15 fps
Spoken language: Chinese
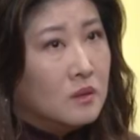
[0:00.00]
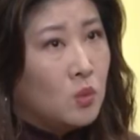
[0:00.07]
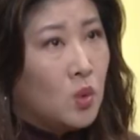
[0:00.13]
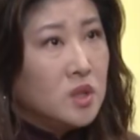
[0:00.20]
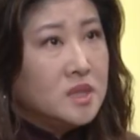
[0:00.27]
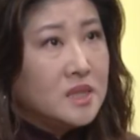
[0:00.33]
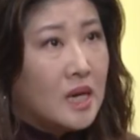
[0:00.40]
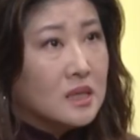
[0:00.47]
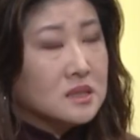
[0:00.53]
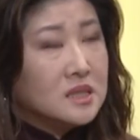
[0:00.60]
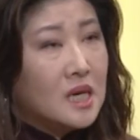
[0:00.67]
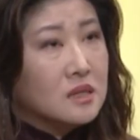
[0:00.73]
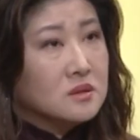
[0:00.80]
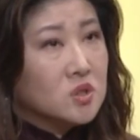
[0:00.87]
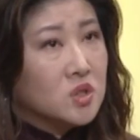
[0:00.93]
我想
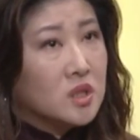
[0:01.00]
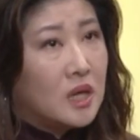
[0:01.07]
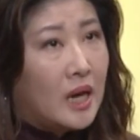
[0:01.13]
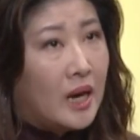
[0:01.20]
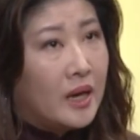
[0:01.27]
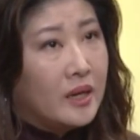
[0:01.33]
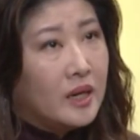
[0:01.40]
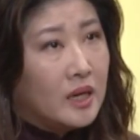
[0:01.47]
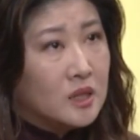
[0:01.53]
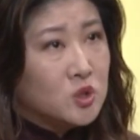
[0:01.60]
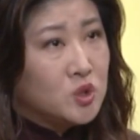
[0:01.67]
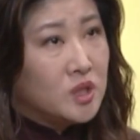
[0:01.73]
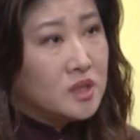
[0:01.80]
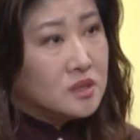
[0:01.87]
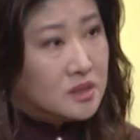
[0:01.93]
像这个
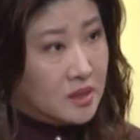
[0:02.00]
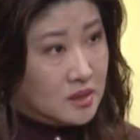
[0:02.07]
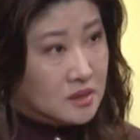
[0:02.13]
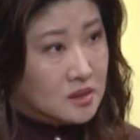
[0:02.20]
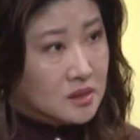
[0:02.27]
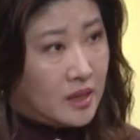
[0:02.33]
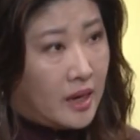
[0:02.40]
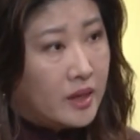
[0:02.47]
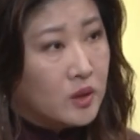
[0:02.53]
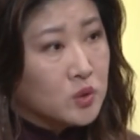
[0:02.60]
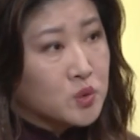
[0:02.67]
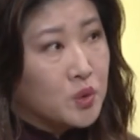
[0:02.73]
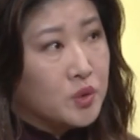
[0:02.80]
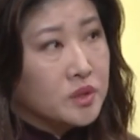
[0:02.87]
IHSS， 还有所